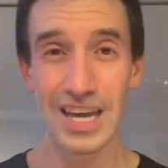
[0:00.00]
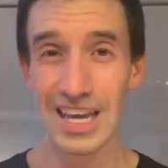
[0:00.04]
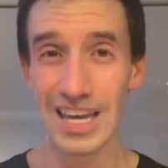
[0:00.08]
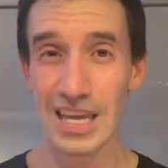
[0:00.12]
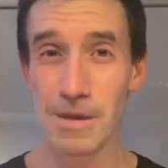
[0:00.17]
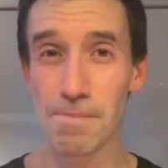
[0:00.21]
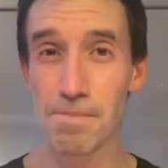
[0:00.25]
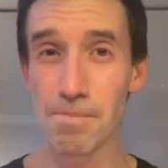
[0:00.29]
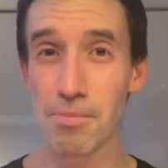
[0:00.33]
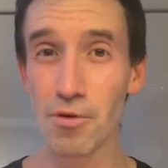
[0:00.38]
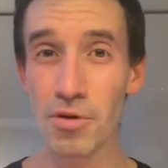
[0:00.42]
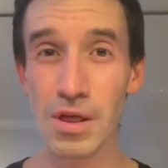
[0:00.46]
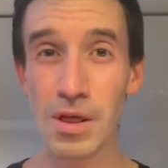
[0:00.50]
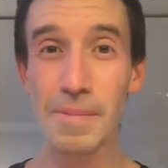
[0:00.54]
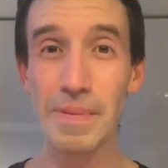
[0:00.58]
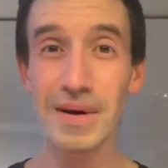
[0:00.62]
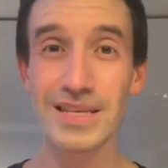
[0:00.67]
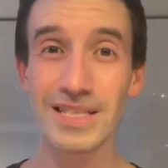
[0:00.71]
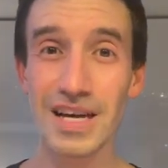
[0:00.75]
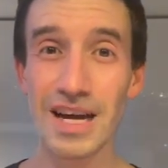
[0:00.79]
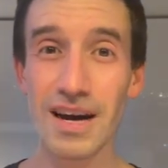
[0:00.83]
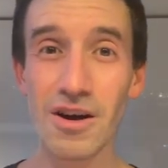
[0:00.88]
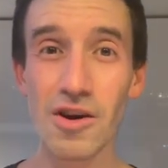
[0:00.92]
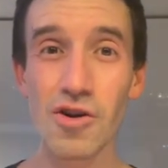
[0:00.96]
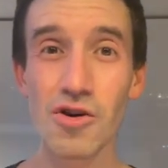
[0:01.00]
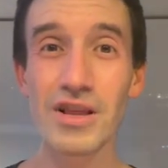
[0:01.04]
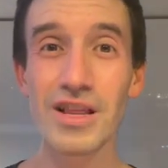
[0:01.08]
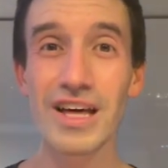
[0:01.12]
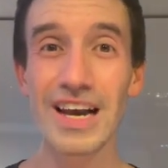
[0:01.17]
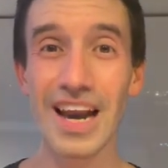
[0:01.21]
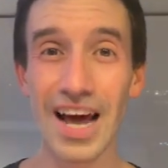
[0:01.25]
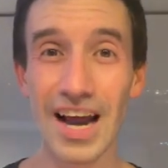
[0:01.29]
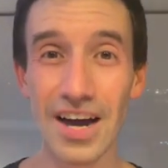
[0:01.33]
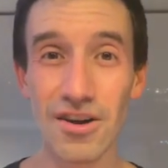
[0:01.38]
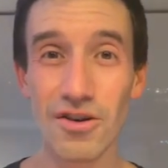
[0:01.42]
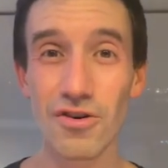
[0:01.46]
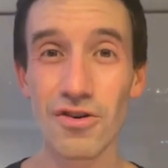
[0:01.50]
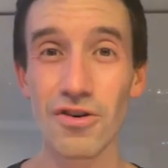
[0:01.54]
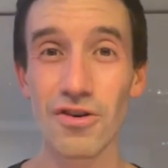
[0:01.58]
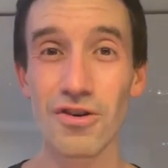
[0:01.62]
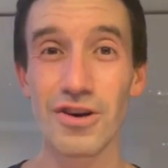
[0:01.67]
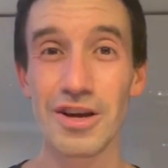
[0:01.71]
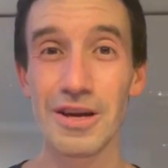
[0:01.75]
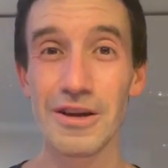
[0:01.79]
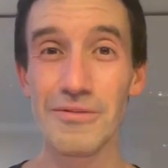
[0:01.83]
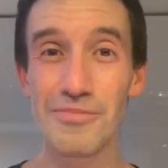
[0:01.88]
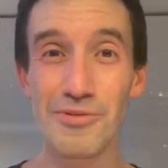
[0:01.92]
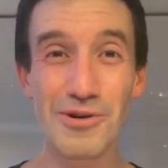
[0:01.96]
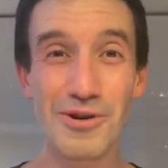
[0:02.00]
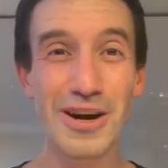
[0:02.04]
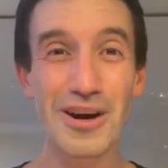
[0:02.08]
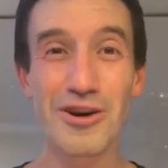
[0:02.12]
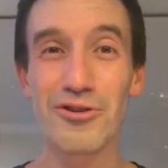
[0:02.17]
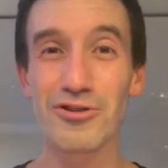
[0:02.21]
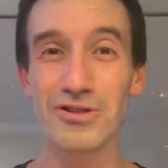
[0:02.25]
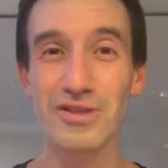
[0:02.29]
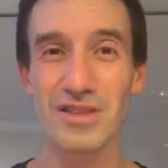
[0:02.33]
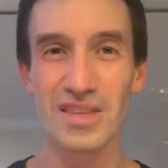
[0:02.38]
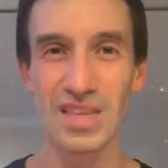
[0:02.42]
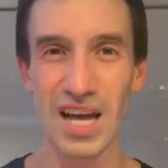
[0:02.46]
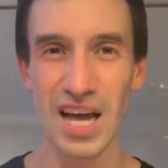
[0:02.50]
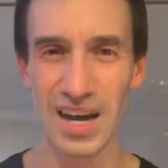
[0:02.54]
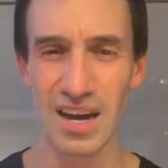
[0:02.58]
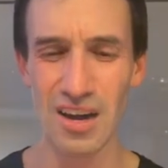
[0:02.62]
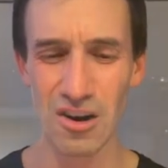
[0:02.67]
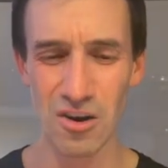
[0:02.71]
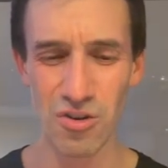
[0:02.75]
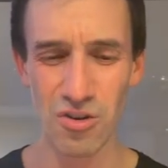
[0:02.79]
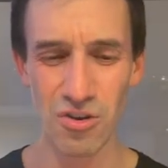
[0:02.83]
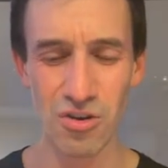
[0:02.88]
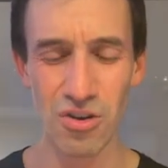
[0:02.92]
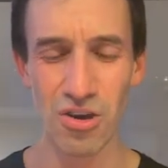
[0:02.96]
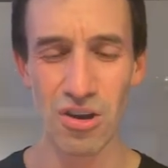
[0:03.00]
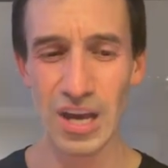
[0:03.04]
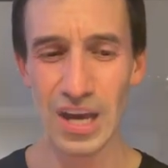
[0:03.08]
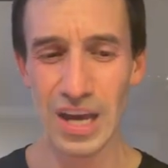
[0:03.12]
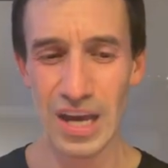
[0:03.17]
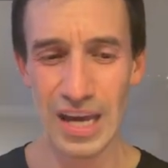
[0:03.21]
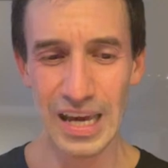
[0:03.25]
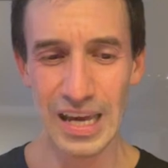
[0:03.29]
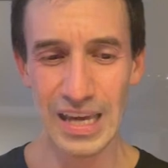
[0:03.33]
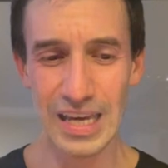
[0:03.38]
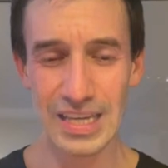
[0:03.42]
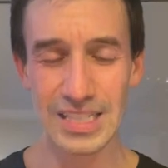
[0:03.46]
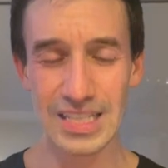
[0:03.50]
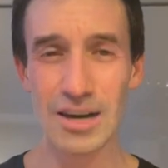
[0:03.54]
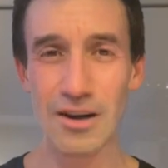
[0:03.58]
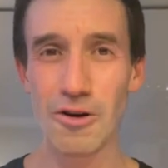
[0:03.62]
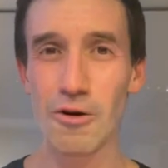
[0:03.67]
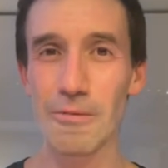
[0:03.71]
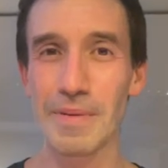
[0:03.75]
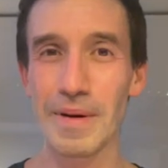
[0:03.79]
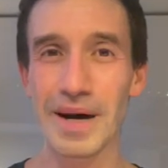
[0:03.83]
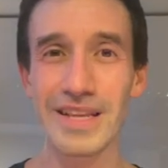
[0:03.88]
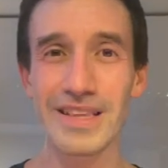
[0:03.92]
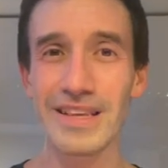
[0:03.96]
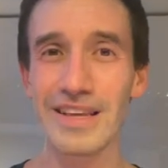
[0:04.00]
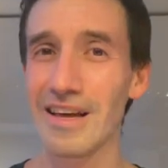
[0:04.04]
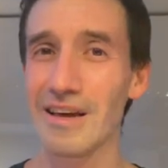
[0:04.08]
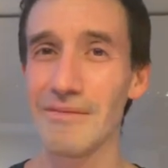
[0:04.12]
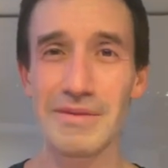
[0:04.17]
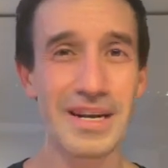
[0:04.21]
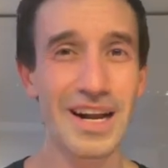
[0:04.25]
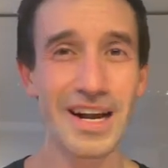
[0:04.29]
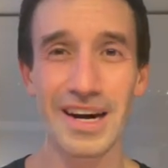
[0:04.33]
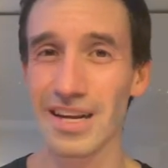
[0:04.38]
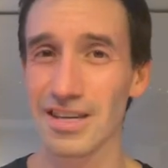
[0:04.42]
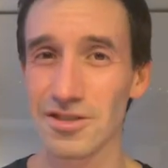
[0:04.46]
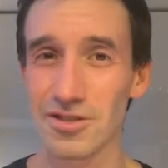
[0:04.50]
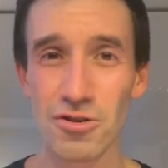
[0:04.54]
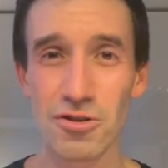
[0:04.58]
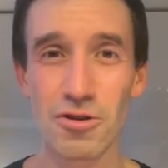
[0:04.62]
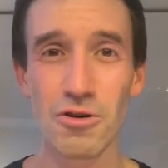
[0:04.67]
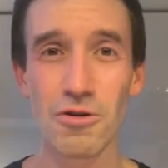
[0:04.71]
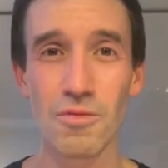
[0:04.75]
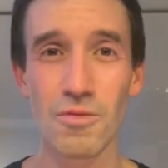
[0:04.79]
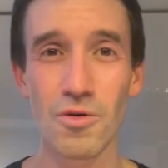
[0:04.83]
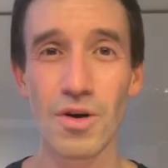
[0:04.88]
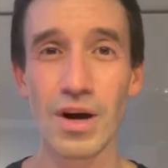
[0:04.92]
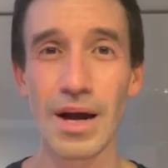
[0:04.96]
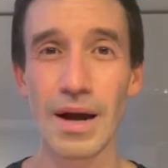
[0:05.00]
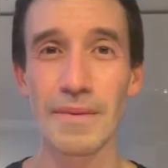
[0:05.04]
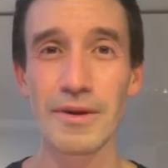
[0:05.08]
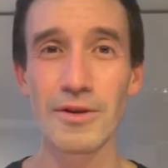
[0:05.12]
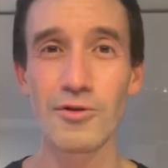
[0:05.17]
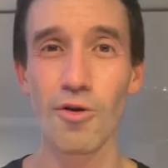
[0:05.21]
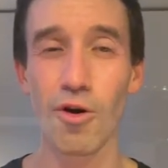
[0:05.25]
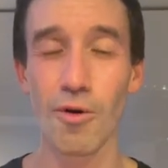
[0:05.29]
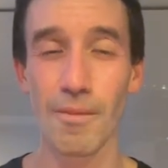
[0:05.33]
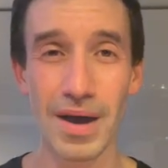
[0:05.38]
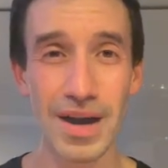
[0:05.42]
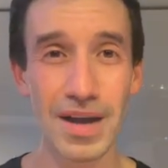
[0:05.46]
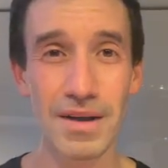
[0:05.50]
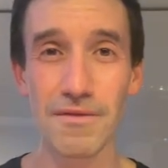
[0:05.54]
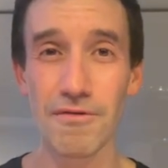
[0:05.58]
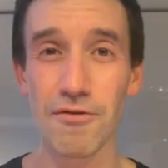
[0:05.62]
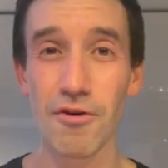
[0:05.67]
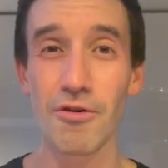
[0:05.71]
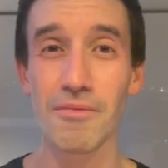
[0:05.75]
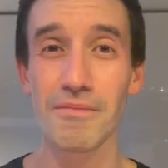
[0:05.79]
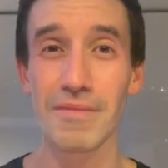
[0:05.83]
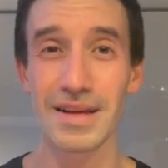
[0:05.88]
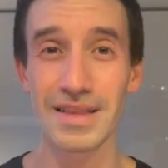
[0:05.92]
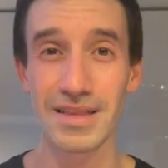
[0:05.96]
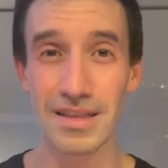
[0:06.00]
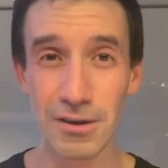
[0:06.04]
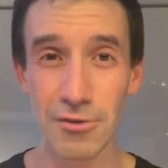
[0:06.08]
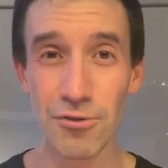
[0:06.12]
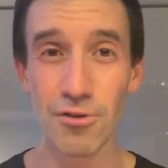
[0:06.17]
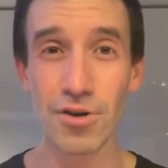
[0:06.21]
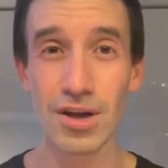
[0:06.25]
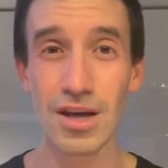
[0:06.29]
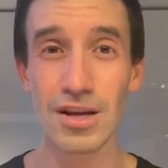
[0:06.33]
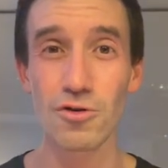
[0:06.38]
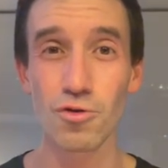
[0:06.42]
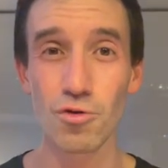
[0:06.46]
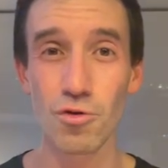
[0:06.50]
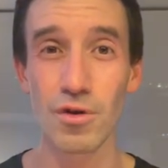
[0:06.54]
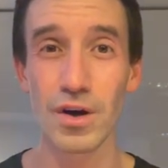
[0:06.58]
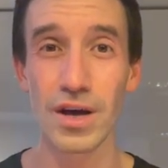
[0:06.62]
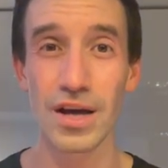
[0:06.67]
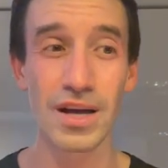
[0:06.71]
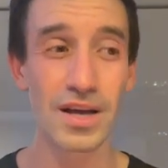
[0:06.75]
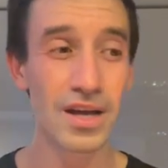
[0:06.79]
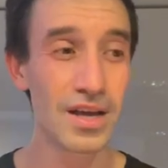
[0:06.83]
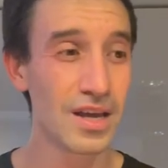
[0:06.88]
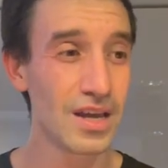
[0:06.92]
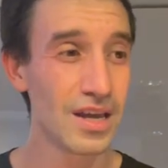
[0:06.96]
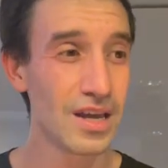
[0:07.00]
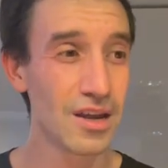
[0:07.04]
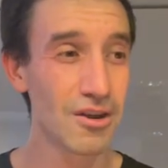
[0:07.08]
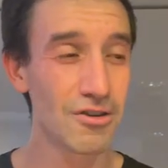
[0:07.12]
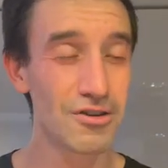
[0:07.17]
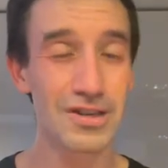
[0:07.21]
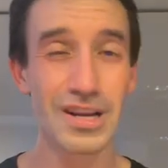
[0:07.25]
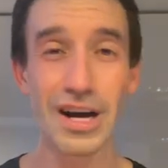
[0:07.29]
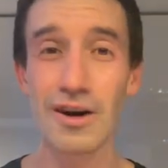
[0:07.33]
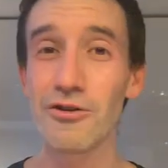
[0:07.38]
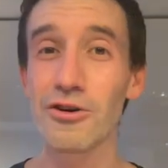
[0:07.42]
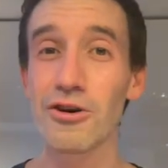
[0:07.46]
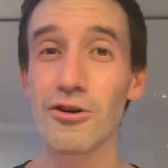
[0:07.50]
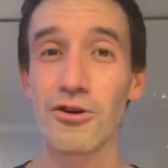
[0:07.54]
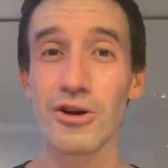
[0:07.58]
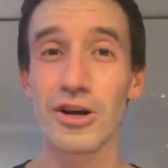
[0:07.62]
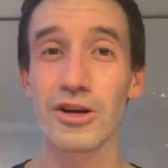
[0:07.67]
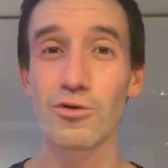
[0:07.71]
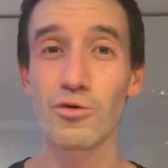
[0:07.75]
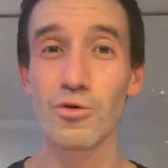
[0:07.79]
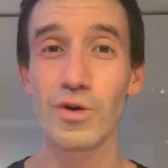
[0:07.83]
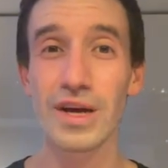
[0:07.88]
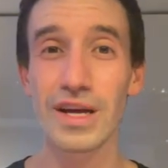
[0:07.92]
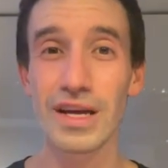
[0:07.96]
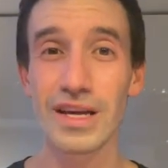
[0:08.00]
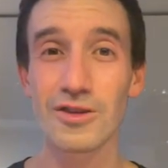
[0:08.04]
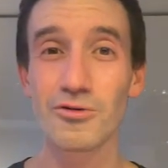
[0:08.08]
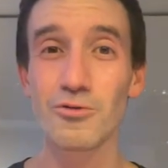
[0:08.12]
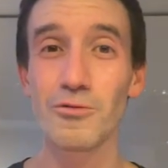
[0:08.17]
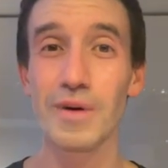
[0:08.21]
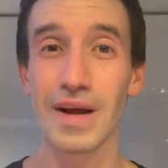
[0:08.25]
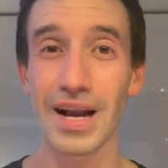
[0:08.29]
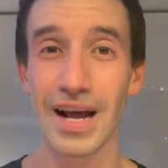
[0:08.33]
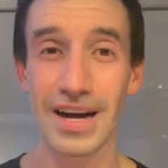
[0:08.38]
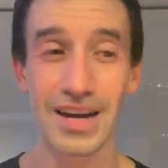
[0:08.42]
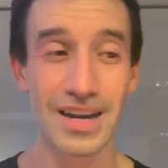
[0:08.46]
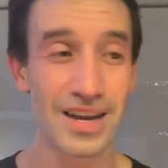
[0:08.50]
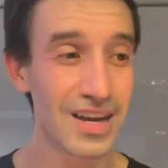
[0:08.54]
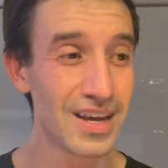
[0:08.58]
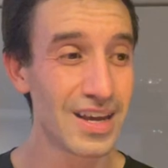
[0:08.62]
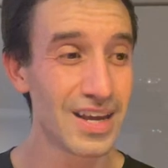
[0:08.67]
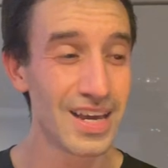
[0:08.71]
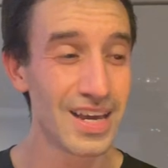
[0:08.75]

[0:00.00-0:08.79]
Y pude pasarlo de largo y pude contarlo y hacerlo parte de mi narración como un capítulo más formativo que tuve, contra algo con lo que tuve que superar.